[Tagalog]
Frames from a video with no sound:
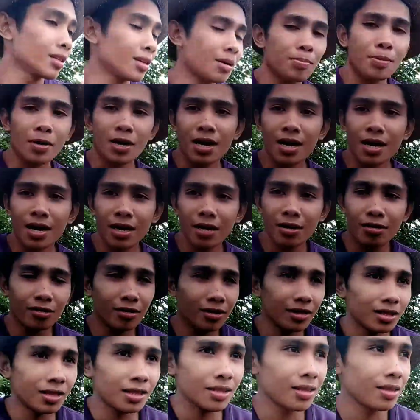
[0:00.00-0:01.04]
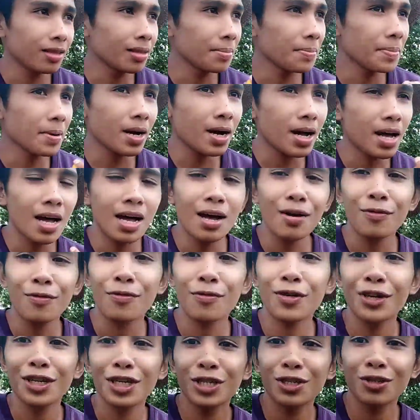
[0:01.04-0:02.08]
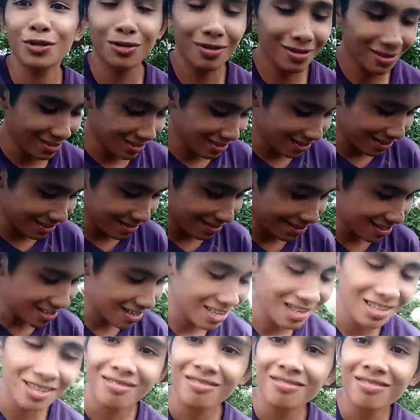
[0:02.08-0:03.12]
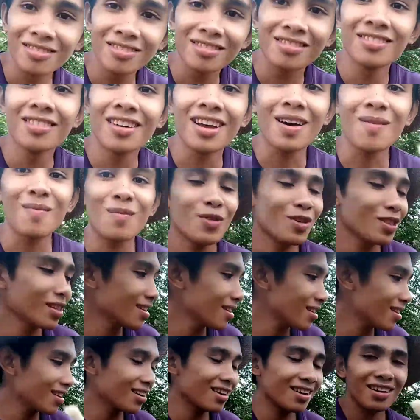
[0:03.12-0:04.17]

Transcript: Pa, ano, paka fresh yung amoy ng